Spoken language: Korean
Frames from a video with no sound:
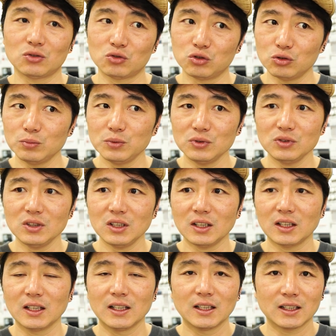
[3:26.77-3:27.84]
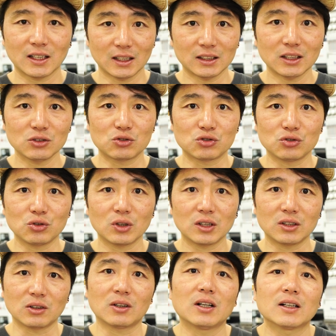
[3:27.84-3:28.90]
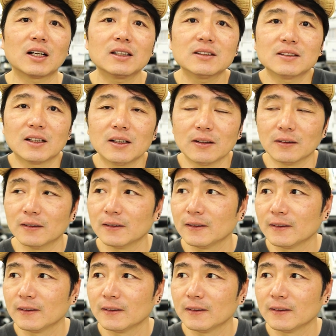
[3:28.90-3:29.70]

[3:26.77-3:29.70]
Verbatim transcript: 두 분이 가장 중요한 역할을 하는데요.